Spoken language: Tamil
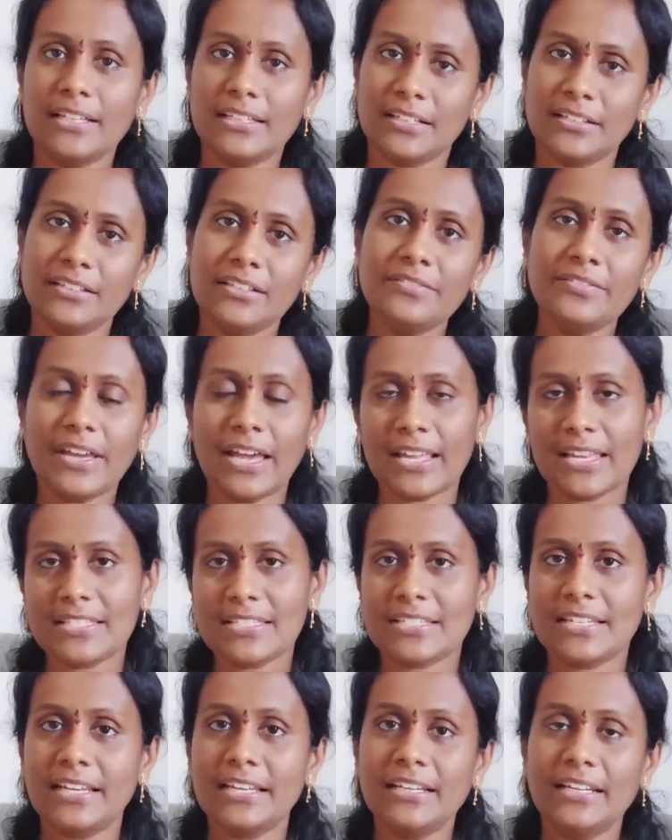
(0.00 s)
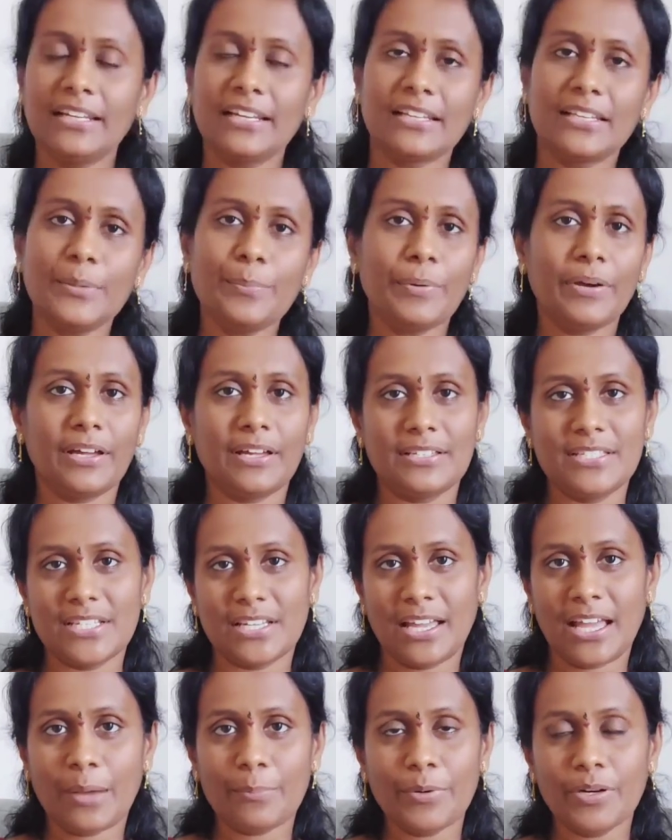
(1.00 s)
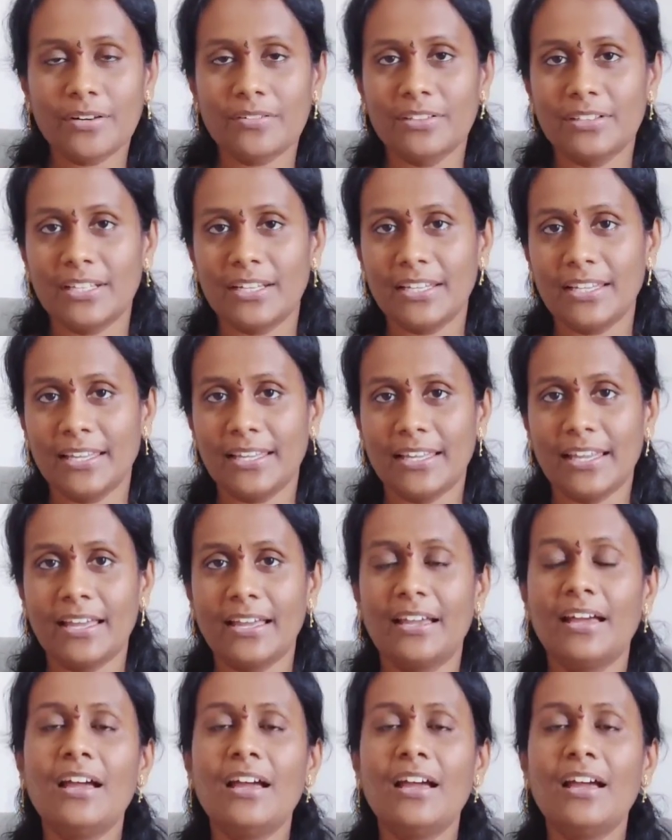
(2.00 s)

அதாவது வேறு ஸ்டேட்லேருந்து இப்போ ஹேம்பர்க் வந்திருக்கீங்க